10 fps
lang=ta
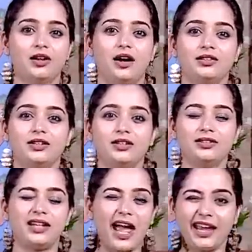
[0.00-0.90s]
அந்த
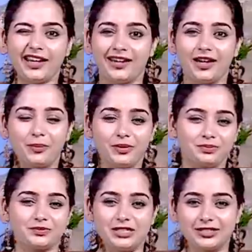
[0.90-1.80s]
டேங்கி அப்படி
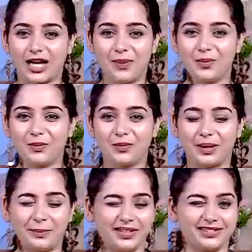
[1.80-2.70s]
சாப்பிடும்போது
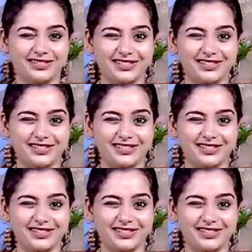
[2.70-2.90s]
அப்படியே